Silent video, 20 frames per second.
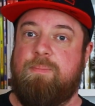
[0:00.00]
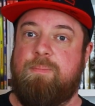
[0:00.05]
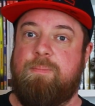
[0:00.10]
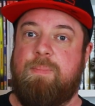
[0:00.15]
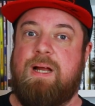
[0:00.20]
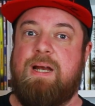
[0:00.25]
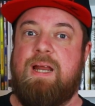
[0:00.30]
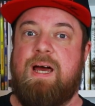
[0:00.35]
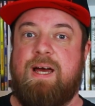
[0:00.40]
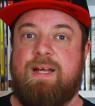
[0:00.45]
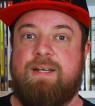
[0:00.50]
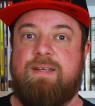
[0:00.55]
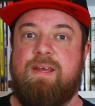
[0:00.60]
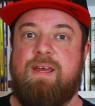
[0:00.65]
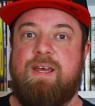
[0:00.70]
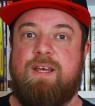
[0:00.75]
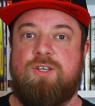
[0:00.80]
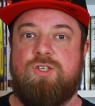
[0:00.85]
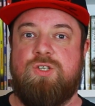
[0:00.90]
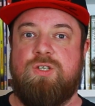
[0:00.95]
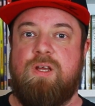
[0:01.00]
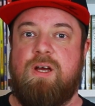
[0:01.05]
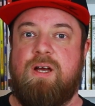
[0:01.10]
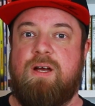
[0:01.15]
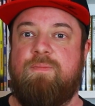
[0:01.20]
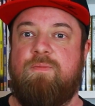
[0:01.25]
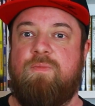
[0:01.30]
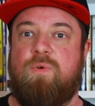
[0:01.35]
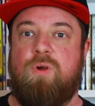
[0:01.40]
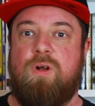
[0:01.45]
mal harte Action
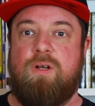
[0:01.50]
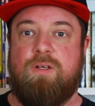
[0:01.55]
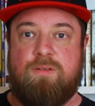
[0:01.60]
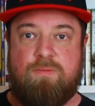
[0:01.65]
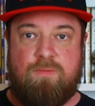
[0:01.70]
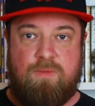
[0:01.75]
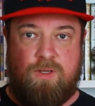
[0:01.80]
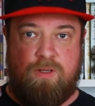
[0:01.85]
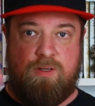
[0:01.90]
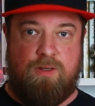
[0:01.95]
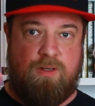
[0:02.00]
haben wollt,